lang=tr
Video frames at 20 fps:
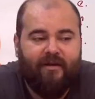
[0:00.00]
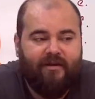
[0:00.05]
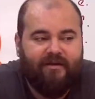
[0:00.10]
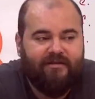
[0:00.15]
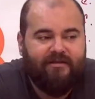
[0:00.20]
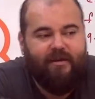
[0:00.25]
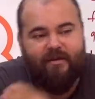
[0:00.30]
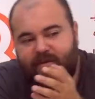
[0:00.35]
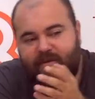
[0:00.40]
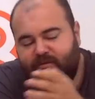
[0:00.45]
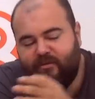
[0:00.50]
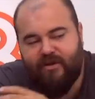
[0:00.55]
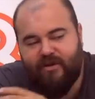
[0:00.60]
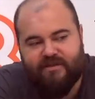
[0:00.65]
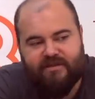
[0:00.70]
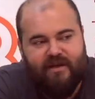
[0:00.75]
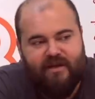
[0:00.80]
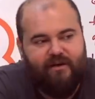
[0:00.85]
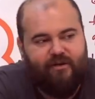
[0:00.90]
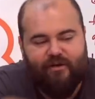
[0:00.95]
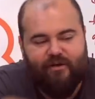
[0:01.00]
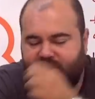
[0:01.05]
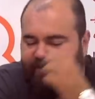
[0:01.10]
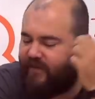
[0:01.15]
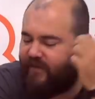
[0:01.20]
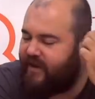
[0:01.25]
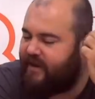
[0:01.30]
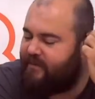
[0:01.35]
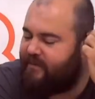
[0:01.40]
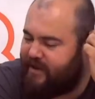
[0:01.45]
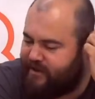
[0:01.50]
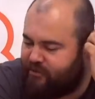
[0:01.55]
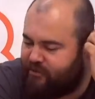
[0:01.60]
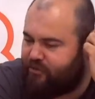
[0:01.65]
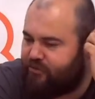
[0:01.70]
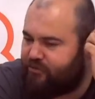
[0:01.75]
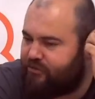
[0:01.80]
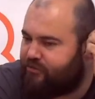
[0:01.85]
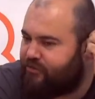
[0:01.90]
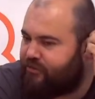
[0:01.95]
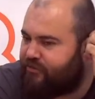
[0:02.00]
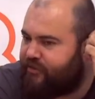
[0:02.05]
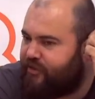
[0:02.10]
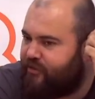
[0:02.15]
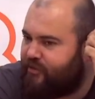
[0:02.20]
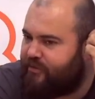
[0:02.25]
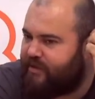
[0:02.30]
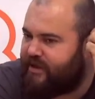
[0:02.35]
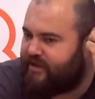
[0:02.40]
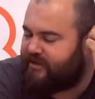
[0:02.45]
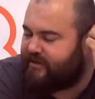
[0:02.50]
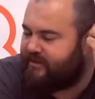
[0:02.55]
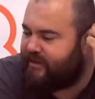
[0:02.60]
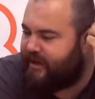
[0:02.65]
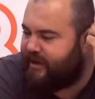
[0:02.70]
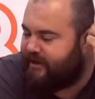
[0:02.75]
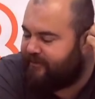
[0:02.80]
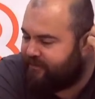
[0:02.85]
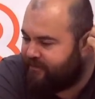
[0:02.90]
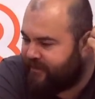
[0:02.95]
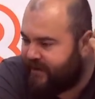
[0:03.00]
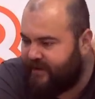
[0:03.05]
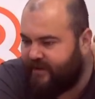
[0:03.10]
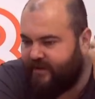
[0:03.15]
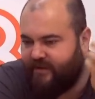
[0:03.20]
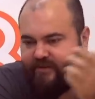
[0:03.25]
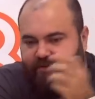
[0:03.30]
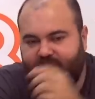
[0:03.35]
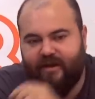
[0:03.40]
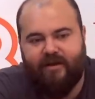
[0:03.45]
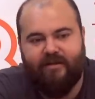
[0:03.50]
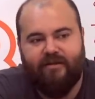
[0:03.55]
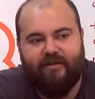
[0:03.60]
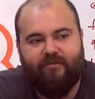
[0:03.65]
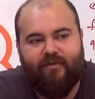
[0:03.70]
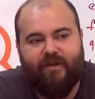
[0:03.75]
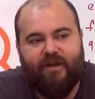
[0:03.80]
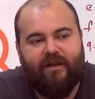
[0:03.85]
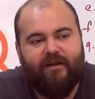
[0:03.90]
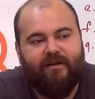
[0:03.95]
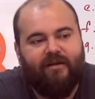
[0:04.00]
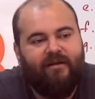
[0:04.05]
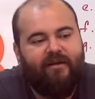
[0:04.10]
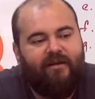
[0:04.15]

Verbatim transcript: İşte hemen böyle sarılıyorlar falan. Ben de çocuğu çok seviyorum. Gittim hani sarıldık falan.